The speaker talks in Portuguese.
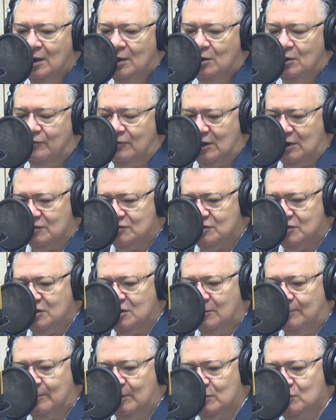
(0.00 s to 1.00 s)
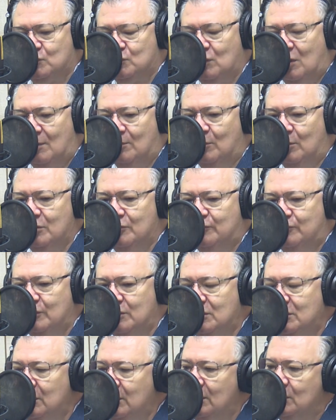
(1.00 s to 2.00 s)
Louvado seja pelo seu amor
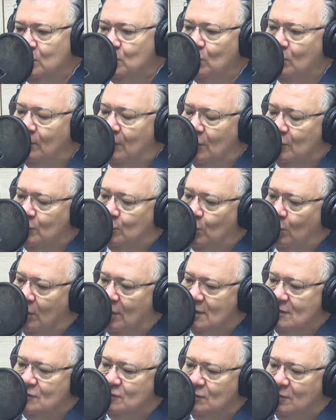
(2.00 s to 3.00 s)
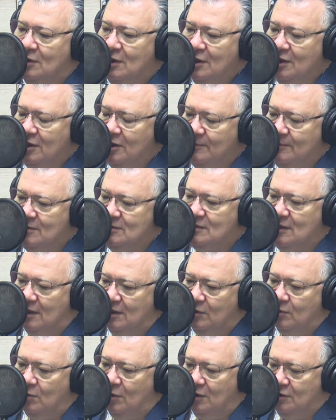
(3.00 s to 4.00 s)
infinito, bondoso e
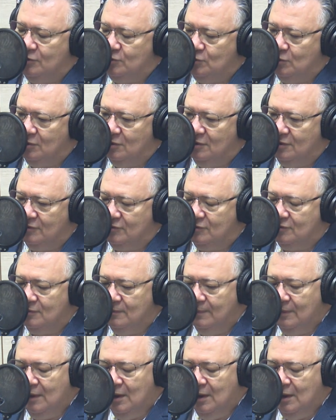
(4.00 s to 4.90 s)
misericordioso.